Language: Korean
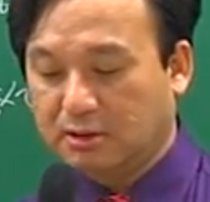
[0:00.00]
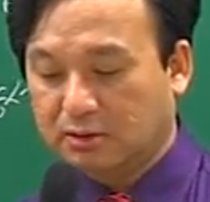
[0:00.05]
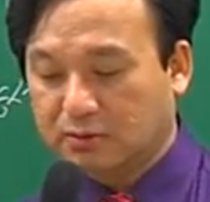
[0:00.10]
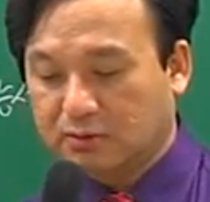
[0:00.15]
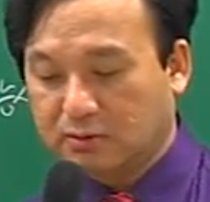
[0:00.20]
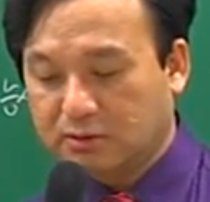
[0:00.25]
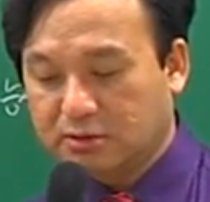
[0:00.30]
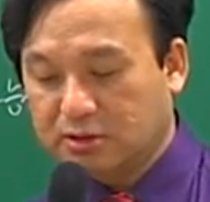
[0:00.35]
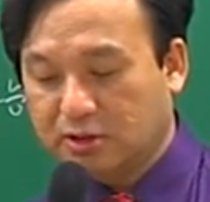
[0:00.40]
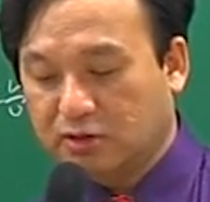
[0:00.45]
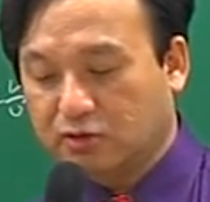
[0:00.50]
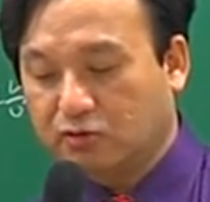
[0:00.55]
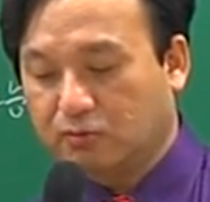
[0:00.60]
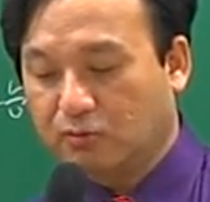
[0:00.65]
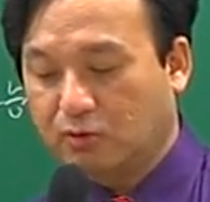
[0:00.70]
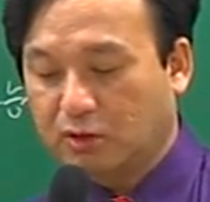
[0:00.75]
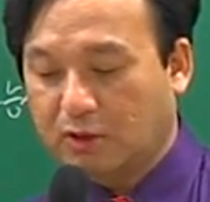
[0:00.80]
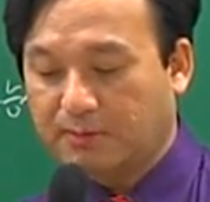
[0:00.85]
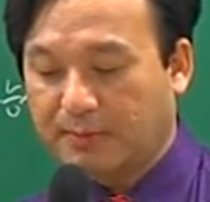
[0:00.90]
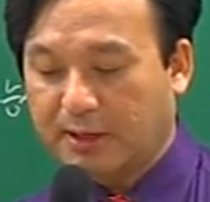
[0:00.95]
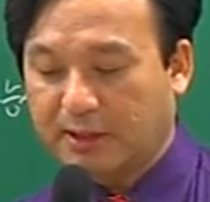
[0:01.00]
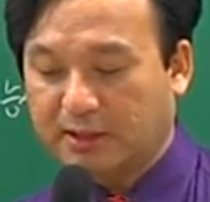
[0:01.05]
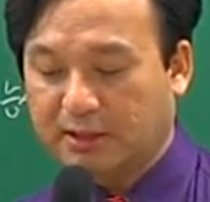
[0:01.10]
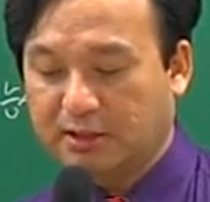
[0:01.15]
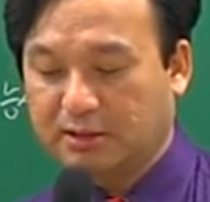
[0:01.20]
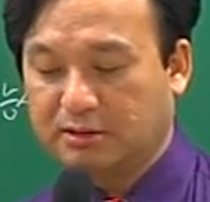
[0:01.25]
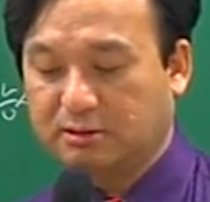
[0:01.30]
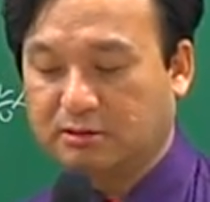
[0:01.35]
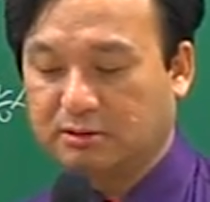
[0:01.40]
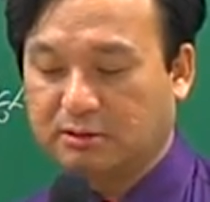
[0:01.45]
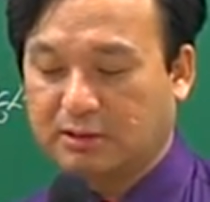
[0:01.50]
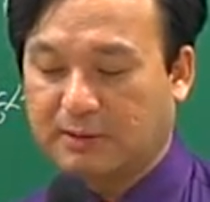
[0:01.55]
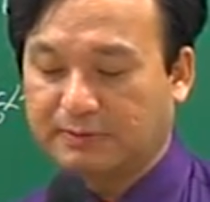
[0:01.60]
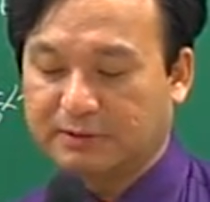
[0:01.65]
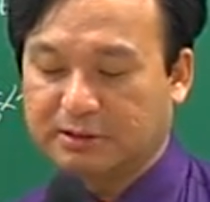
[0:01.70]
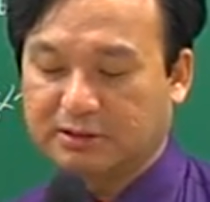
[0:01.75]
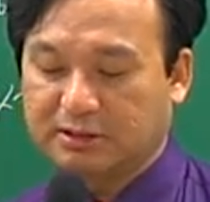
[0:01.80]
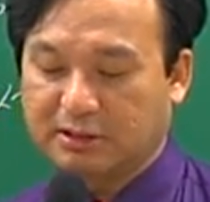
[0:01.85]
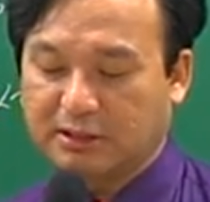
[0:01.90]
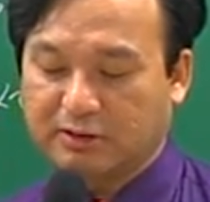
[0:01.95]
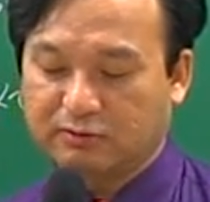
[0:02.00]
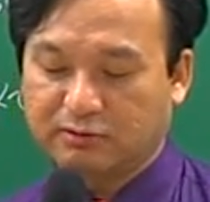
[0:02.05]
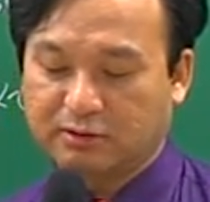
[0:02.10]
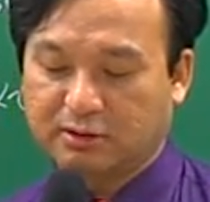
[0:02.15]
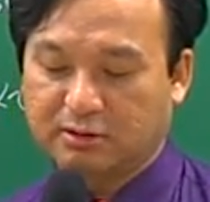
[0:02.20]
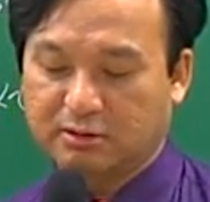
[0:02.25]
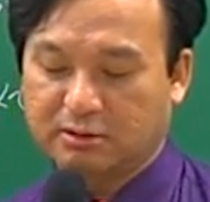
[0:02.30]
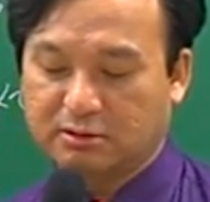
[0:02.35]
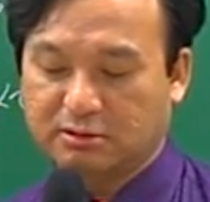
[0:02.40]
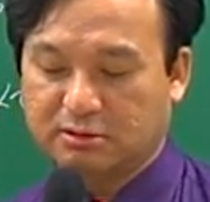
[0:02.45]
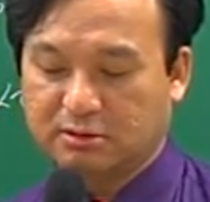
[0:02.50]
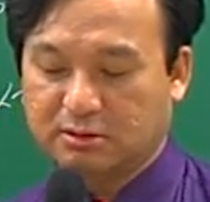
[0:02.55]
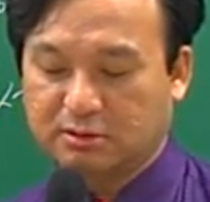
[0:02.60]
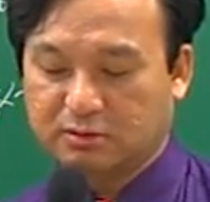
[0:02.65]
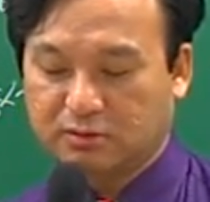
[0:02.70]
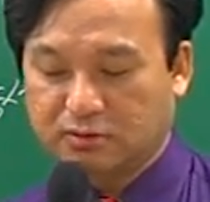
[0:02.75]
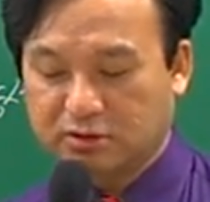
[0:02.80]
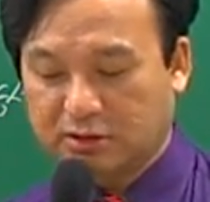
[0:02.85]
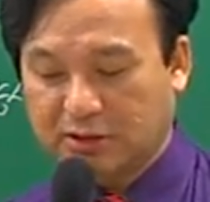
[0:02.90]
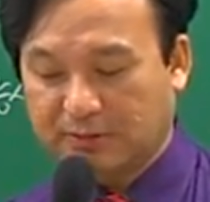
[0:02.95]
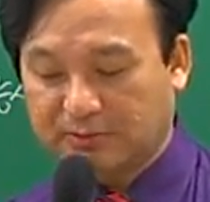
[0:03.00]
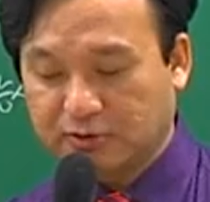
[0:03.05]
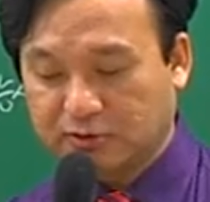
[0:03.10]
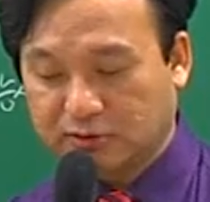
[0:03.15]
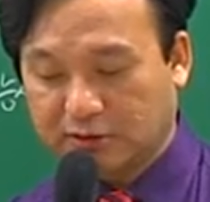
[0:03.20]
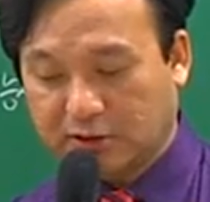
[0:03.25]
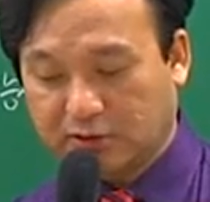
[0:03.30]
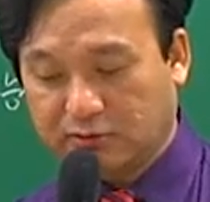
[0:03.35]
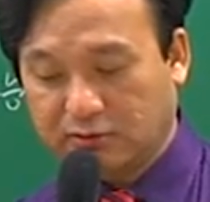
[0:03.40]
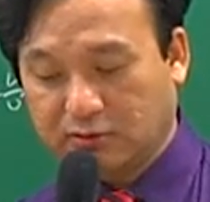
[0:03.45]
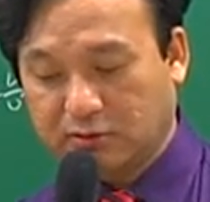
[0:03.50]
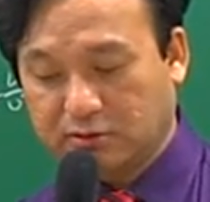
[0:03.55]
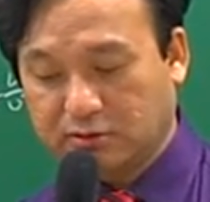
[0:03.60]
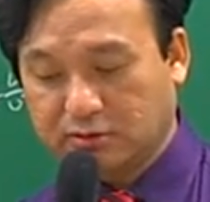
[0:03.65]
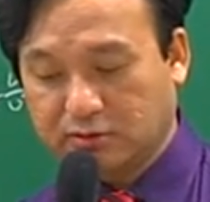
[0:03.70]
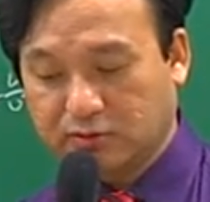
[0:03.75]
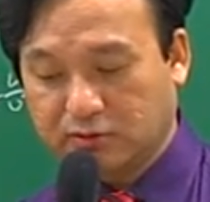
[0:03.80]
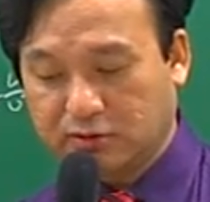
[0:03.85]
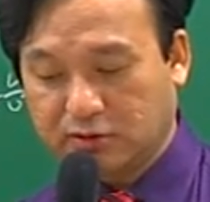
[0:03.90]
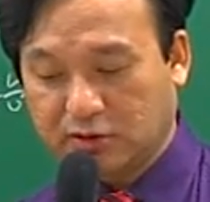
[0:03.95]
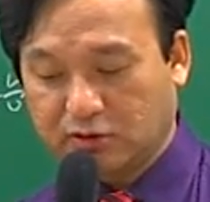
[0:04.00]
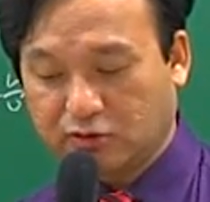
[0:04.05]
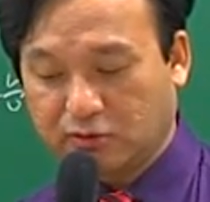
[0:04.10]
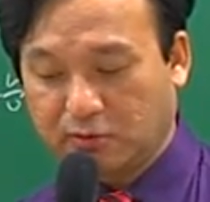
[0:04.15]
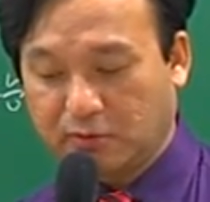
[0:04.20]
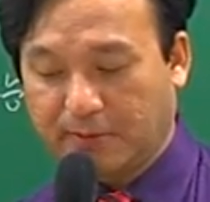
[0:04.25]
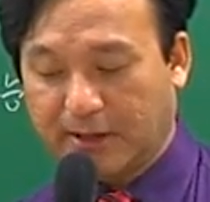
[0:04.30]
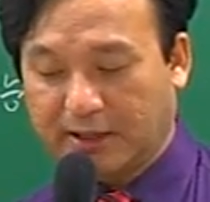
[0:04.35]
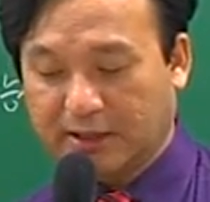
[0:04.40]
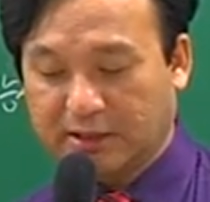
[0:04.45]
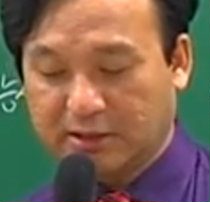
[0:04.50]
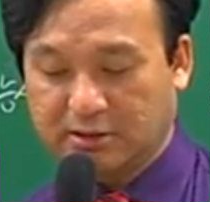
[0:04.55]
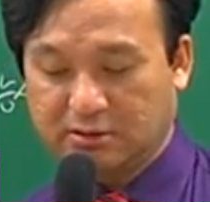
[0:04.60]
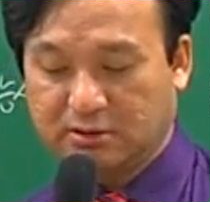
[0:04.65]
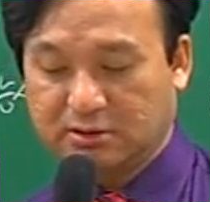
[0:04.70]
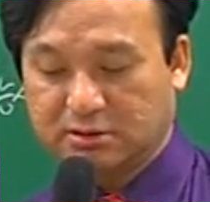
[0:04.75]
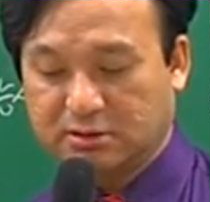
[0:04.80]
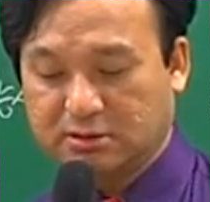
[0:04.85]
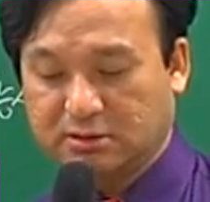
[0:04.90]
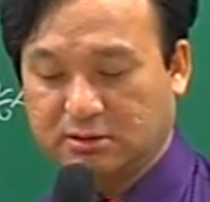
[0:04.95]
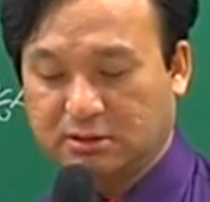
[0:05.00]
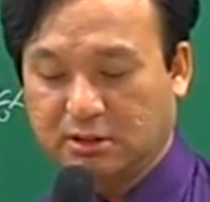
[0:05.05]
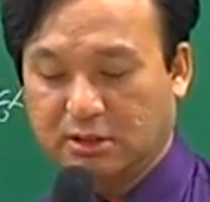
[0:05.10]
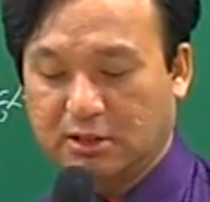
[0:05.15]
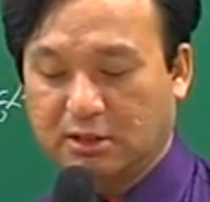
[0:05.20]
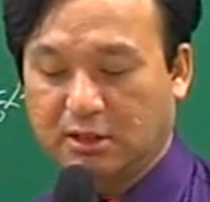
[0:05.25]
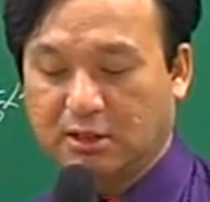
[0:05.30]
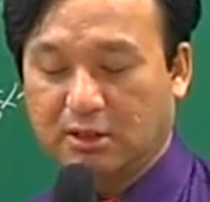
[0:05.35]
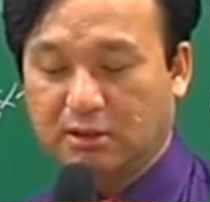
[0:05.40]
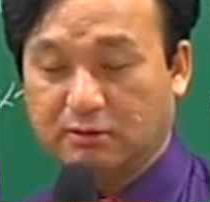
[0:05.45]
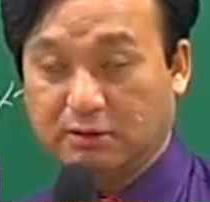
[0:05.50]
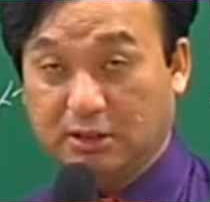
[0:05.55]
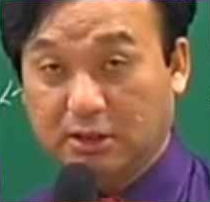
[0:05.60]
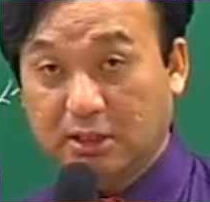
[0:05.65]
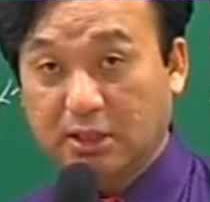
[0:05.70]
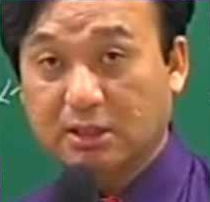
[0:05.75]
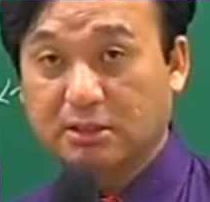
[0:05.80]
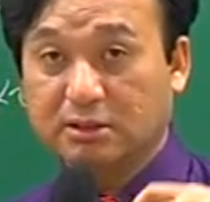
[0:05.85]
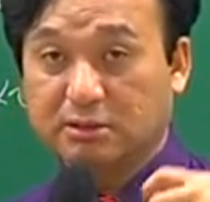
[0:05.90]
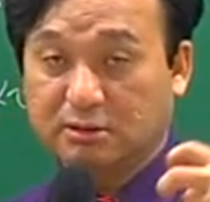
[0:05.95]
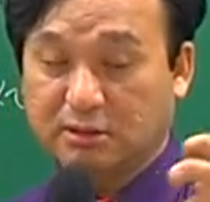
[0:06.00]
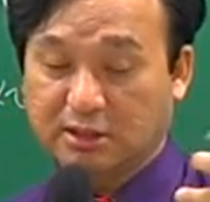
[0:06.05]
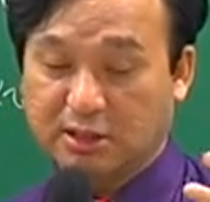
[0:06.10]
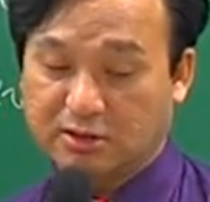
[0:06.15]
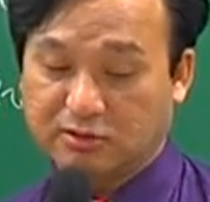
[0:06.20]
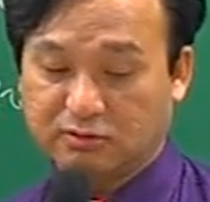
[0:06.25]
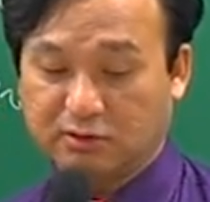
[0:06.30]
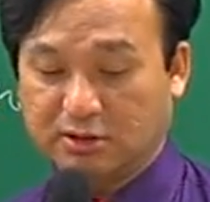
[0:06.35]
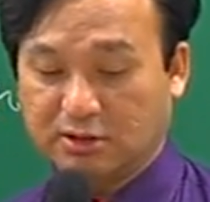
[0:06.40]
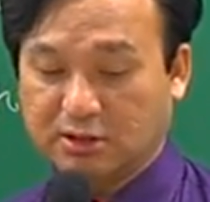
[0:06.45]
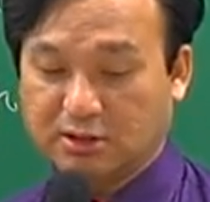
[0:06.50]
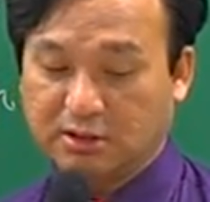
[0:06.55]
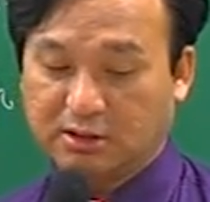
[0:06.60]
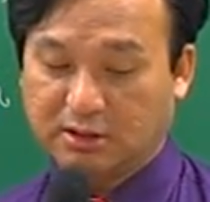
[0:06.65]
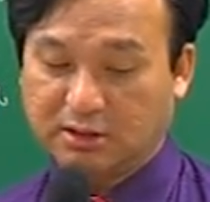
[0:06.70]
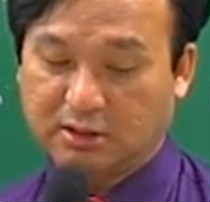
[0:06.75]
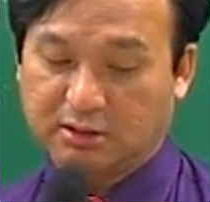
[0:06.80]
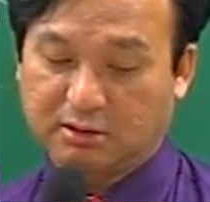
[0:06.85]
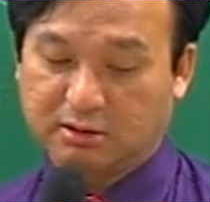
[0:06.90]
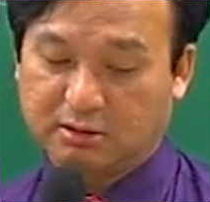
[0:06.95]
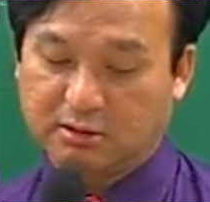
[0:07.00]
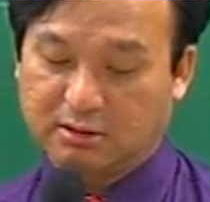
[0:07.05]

토지의 규모가 바뀌는 합친다 나눈다는 것을 토지를 합치고 나누는 것은 토지가 규모 바뀌는 것은 인간이 그렇게 할 수 있다는 얘기예요.